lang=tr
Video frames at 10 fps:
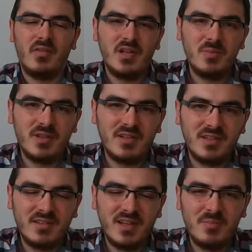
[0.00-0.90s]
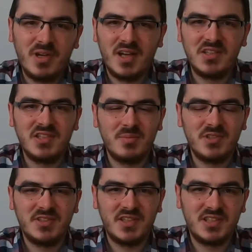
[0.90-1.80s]
Havalimanlarında
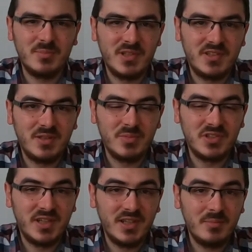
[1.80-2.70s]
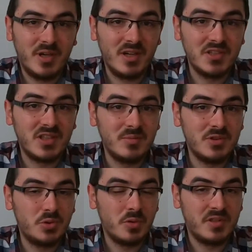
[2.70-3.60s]
bagajlarımızı teslim ettiğimizde
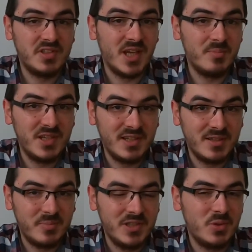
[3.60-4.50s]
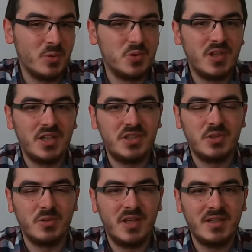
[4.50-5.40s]
bagajlarımız çok gizemli bir yolculuğa
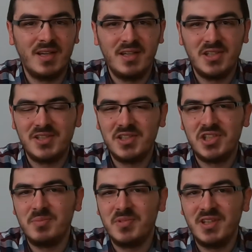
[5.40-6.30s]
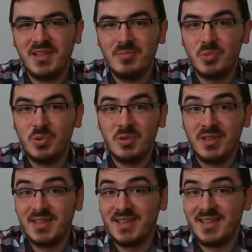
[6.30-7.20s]
çıkıyorlar. İşte şimdi bu
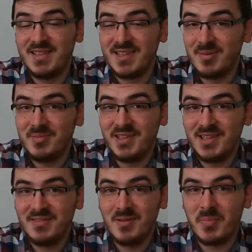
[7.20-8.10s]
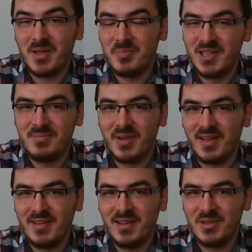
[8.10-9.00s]
gizemli ve pek
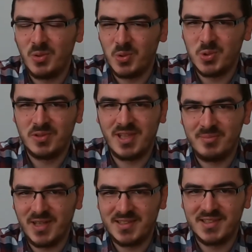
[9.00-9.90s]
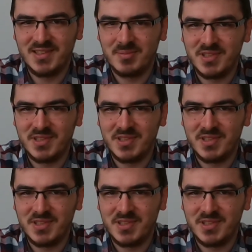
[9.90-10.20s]
bilinmeyen yolculuktan bahsedeceğim